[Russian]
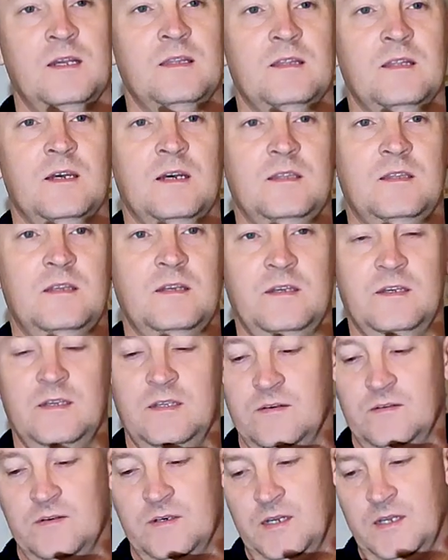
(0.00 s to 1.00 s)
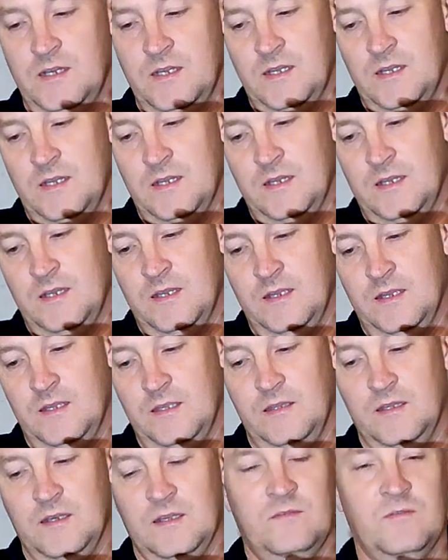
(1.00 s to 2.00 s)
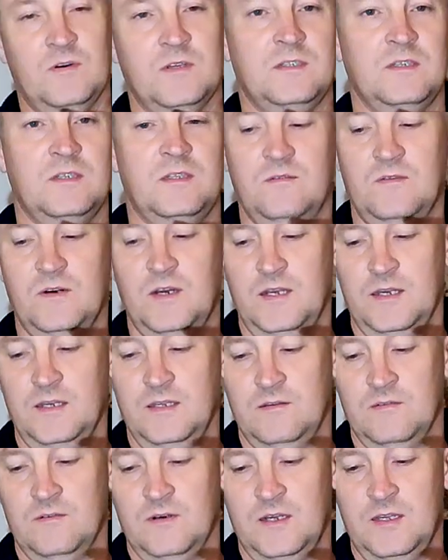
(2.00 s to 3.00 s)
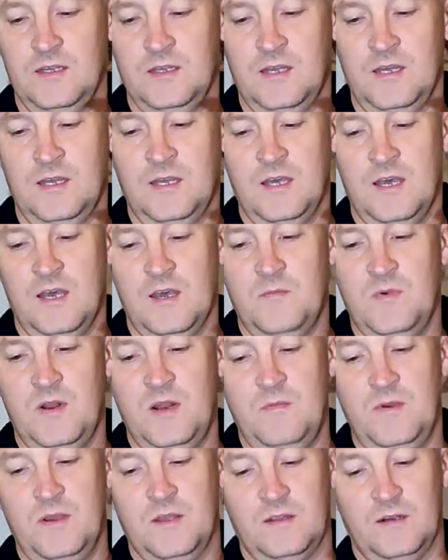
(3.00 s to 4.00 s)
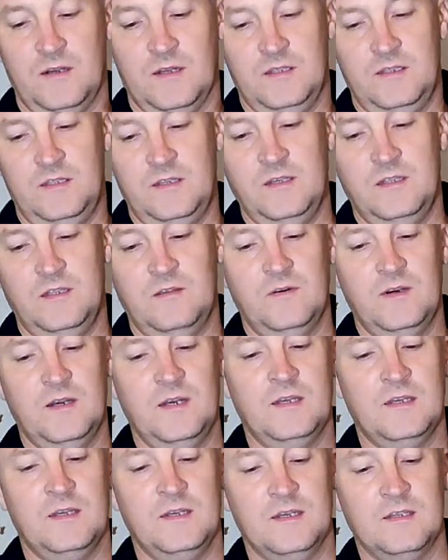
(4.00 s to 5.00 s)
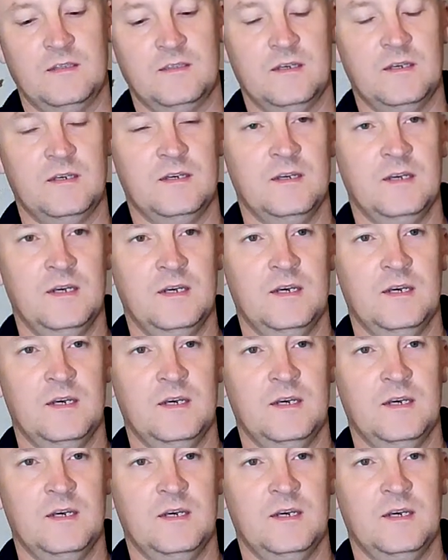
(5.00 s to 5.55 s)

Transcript: на 3,2 на 22,2 мм. 3,2 это